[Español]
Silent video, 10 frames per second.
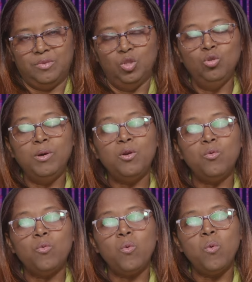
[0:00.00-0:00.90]

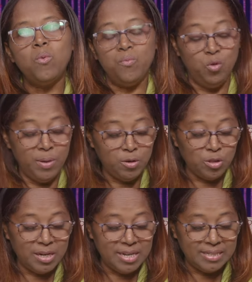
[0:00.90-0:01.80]
Número, número
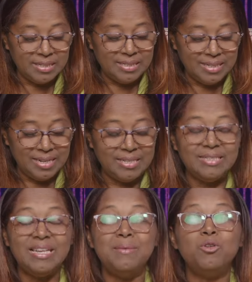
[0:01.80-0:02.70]
tres,
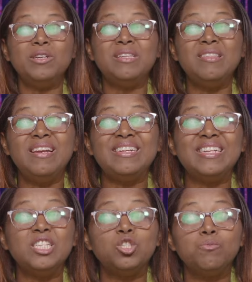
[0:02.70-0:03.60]
tres, tenemos que tener
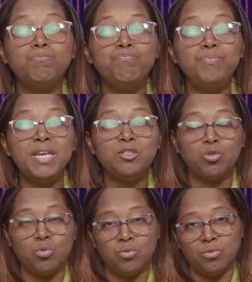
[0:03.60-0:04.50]

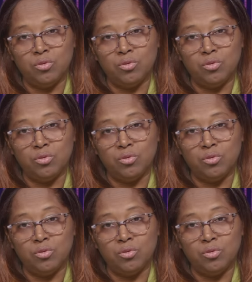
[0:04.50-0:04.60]
respeto.